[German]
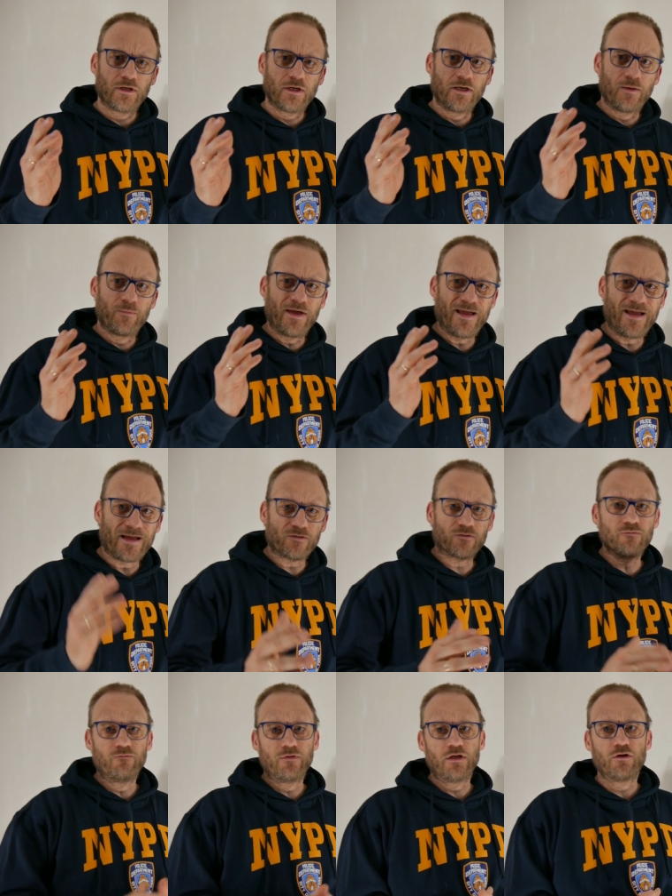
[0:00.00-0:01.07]
in dem
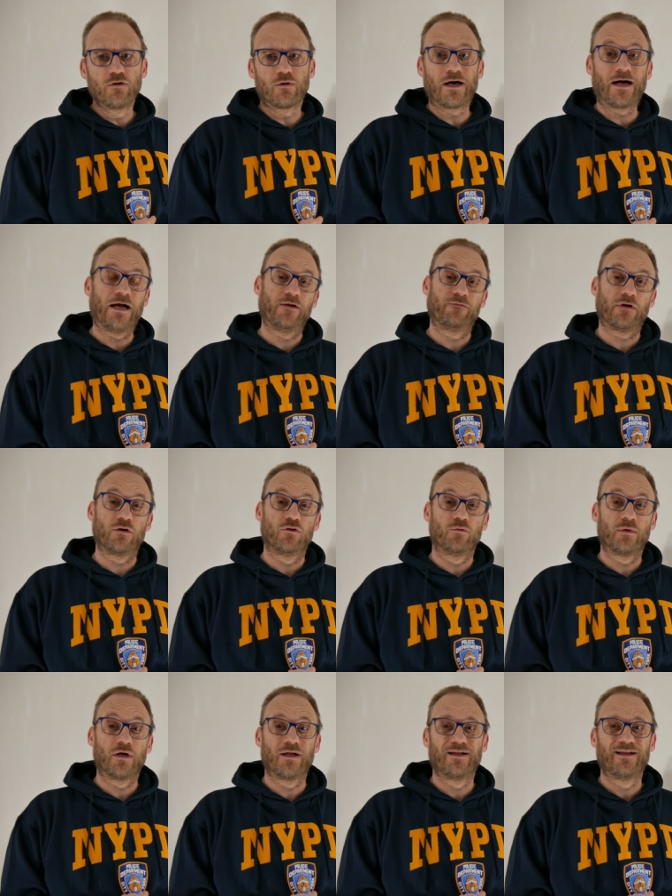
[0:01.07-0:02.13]
ersten Video einfach nur
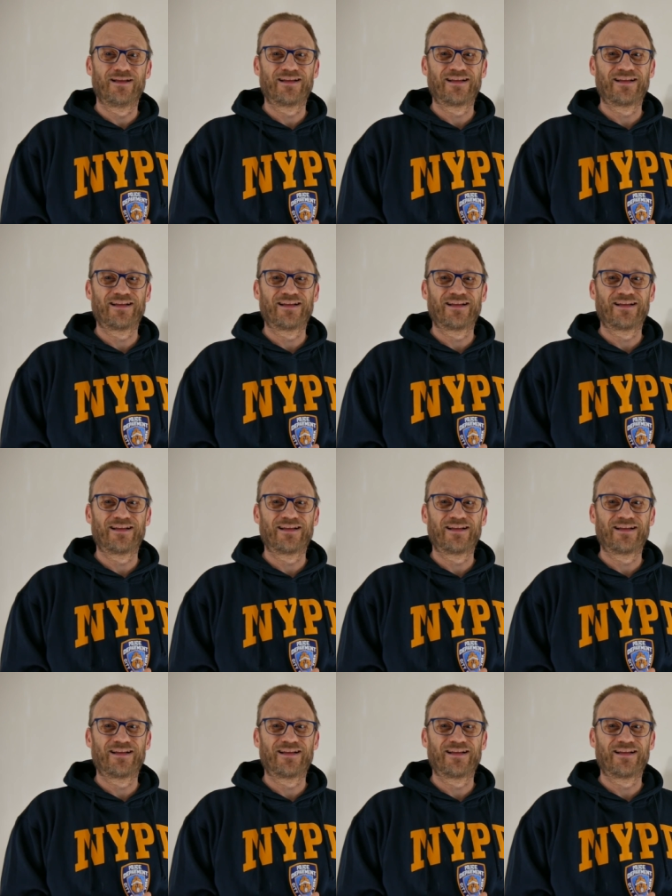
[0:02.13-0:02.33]
mal